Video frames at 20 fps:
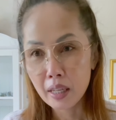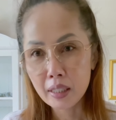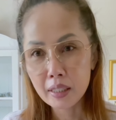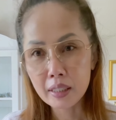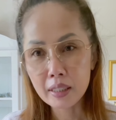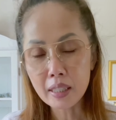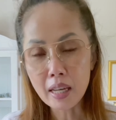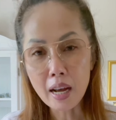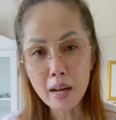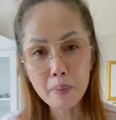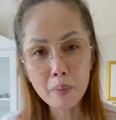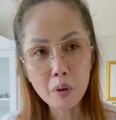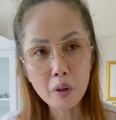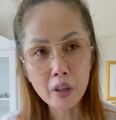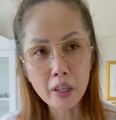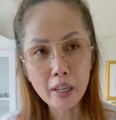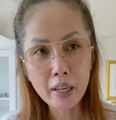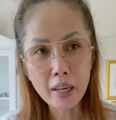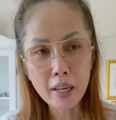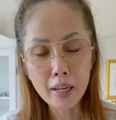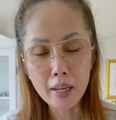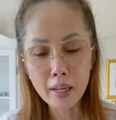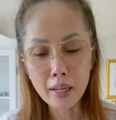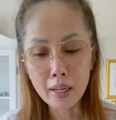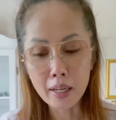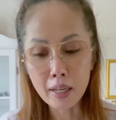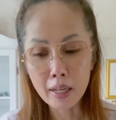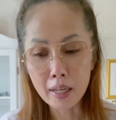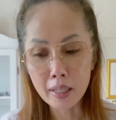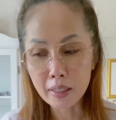สตาร์บริเกีย
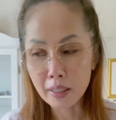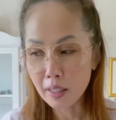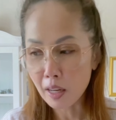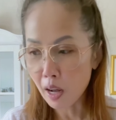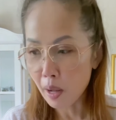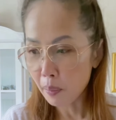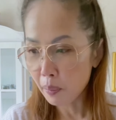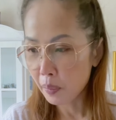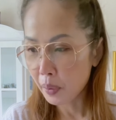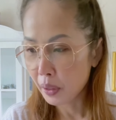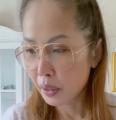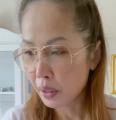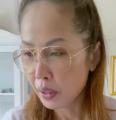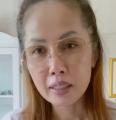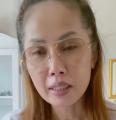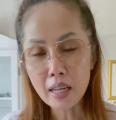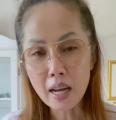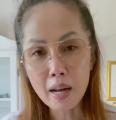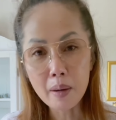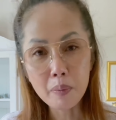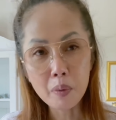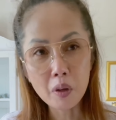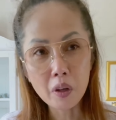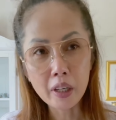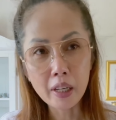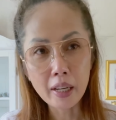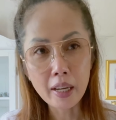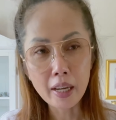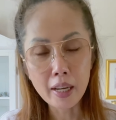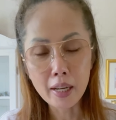สกอปสตาร์บ
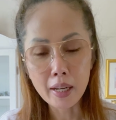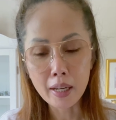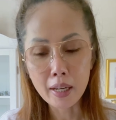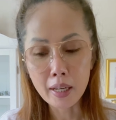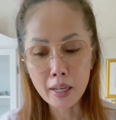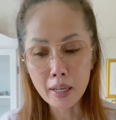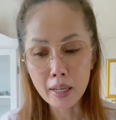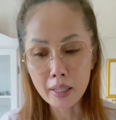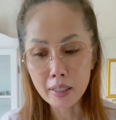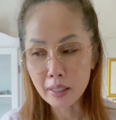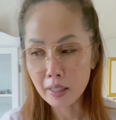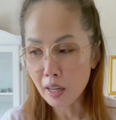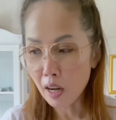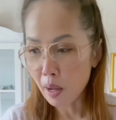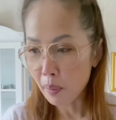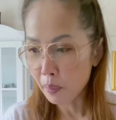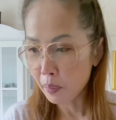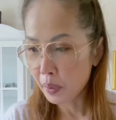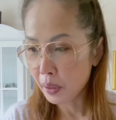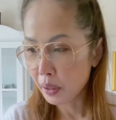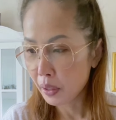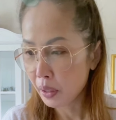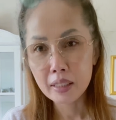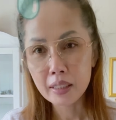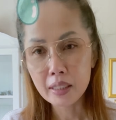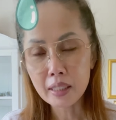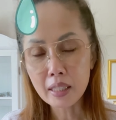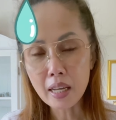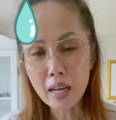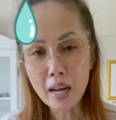ริเกียสกอป
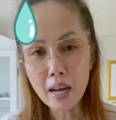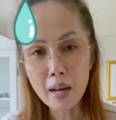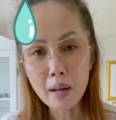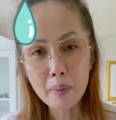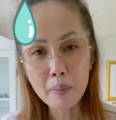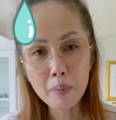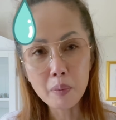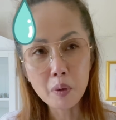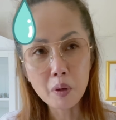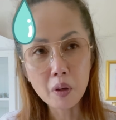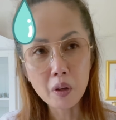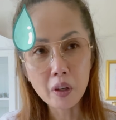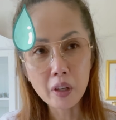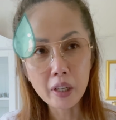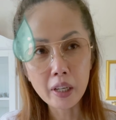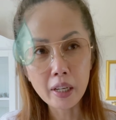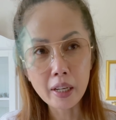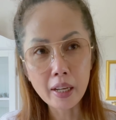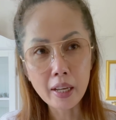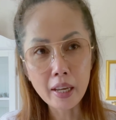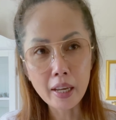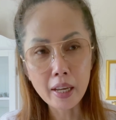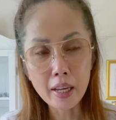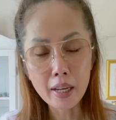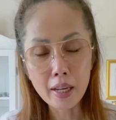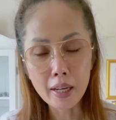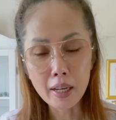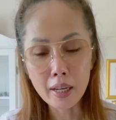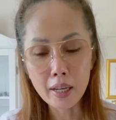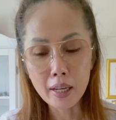Starboard
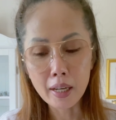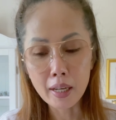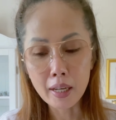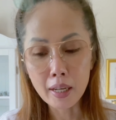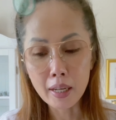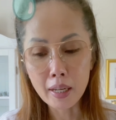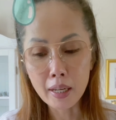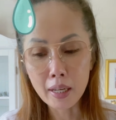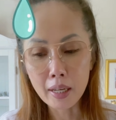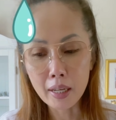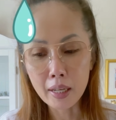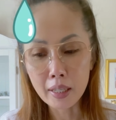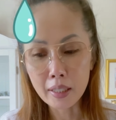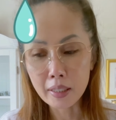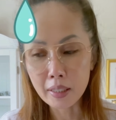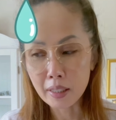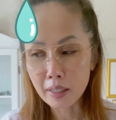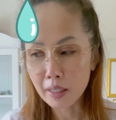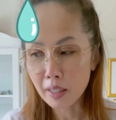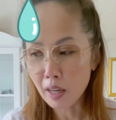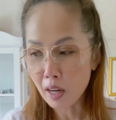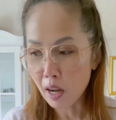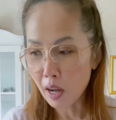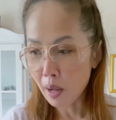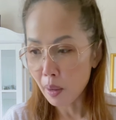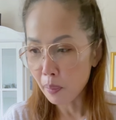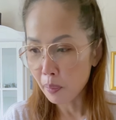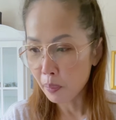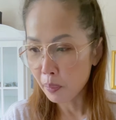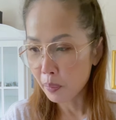Gear.
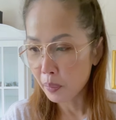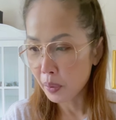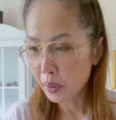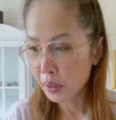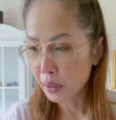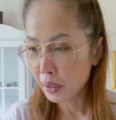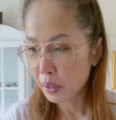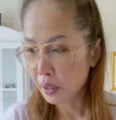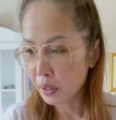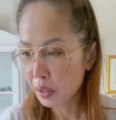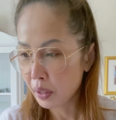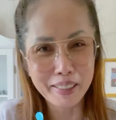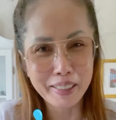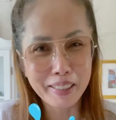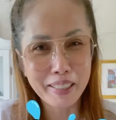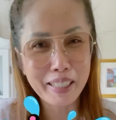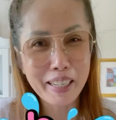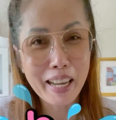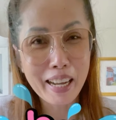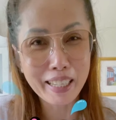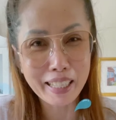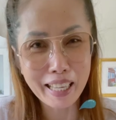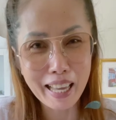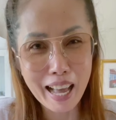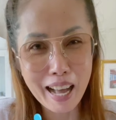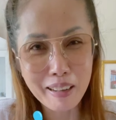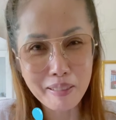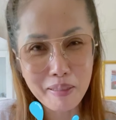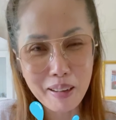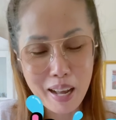
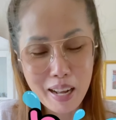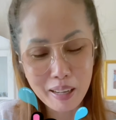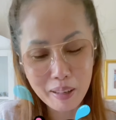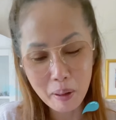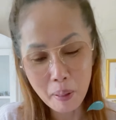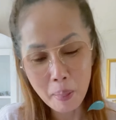ยากมาก